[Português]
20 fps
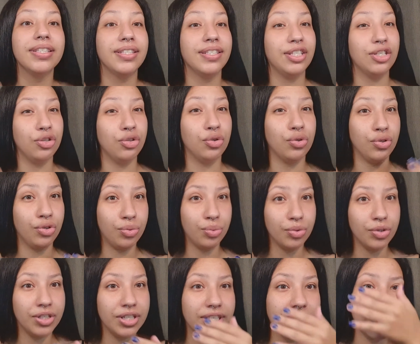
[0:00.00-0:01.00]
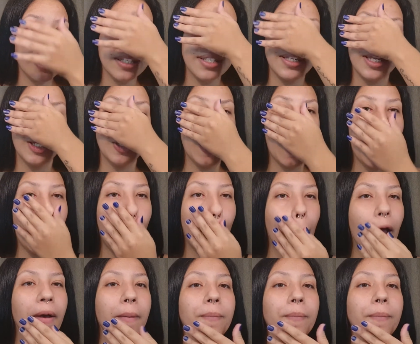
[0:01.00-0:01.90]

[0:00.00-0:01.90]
Esses últimos dias tá sendo, ó...